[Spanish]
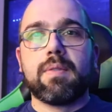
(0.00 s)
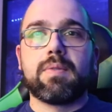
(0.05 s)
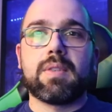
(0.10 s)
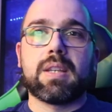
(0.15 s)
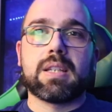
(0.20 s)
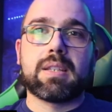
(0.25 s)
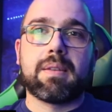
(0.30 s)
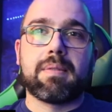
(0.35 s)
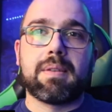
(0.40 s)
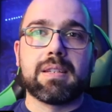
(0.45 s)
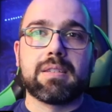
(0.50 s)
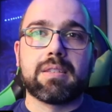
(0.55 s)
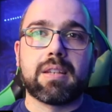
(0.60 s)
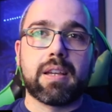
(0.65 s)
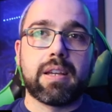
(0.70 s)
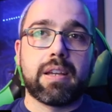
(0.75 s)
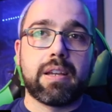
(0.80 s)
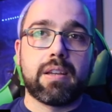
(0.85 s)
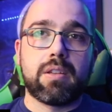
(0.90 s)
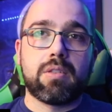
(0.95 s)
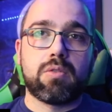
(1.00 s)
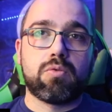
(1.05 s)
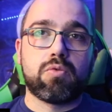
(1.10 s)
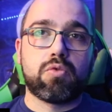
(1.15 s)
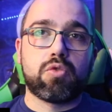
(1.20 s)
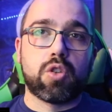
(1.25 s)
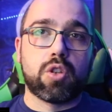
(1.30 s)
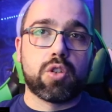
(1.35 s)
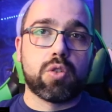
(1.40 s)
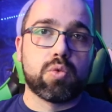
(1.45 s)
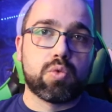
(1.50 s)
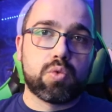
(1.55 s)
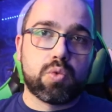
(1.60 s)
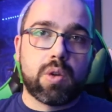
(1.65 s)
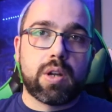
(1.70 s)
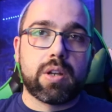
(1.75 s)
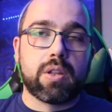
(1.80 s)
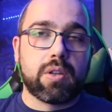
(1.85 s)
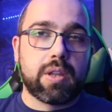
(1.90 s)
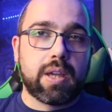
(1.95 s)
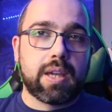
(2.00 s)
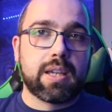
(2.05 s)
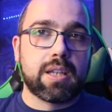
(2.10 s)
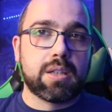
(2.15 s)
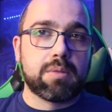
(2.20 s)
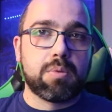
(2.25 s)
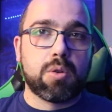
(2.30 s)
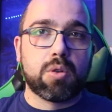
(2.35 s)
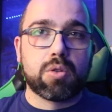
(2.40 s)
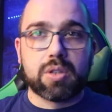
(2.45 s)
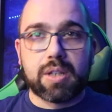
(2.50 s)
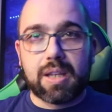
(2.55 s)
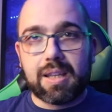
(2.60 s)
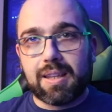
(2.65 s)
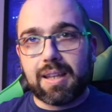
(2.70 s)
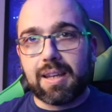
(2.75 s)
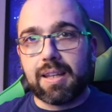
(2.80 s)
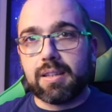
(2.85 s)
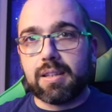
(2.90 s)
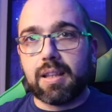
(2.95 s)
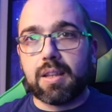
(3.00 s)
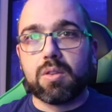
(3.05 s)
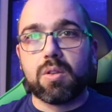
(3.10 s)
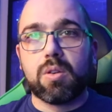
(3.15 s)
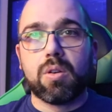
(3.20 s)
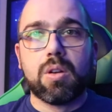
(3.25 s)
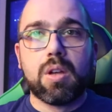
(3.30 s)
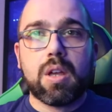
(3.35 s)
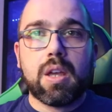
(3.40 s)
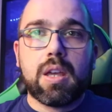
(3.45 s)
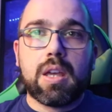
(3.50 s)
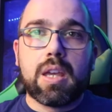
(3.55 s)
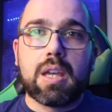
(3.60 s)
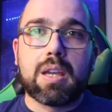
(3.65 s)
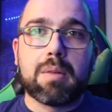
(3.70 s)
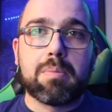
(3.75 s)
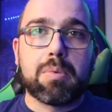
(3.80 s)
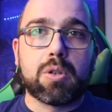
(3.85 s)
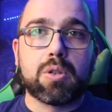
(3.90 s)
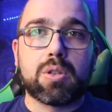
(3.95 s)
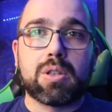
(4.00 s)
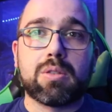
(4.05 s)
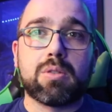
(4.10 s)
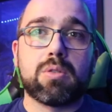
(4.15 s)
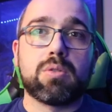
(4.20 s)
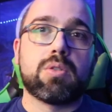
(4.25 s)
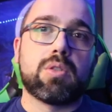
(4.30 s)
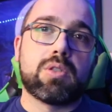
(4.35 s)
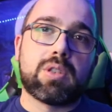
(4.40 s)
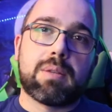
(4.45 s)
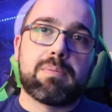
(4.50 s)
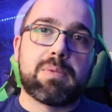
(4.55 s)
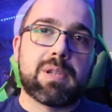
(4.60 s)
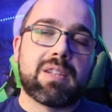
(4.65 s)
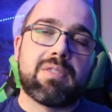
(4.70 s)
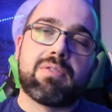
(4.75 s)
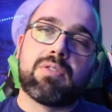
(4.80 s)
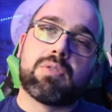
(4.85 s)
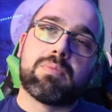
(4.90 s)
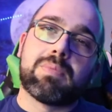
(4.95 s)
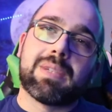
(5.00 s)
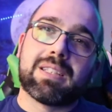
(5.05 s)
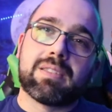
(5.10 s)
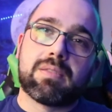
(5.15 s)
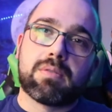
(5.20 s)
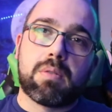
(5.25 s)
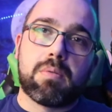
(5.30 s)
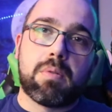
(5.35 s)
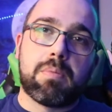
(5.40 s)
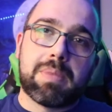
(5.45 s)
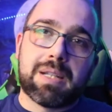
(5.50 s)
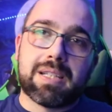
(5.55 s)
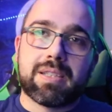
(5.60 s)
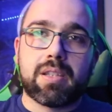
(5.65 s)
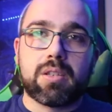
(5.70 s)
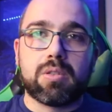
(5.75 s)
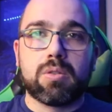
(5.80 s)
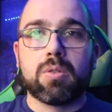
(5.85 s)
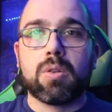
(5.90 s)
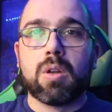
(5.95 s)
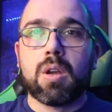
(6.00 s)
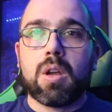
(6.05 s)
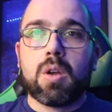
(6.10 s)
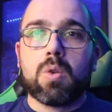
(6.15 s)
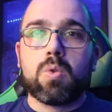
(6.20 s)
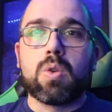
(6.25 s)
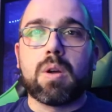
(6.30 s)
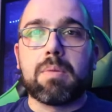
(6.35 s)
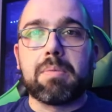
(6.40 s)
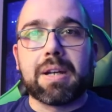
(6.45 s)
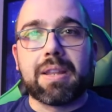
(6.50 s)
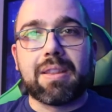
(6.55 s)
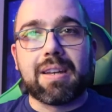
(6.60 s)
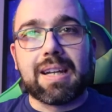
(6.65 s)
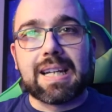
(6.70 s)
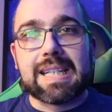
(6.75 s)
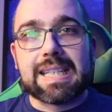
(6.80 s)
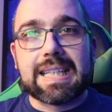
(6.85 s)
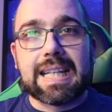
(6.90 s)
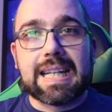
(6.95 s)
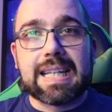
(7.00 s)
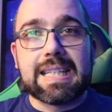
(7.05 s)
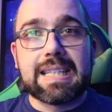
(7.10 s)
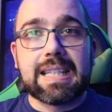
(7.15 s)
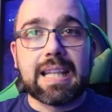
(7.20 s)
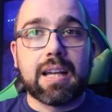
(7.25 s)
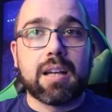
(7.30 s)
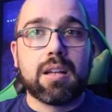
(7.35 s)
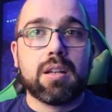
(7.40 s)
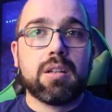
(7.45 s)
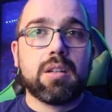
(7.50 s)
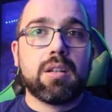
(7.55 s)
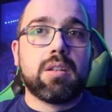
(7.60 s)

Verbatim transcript: Ya sabéis que soy usuario de Xbox y de Nintendo y que por otra otras plataformas como PlayStation no aparecerán en esta lista.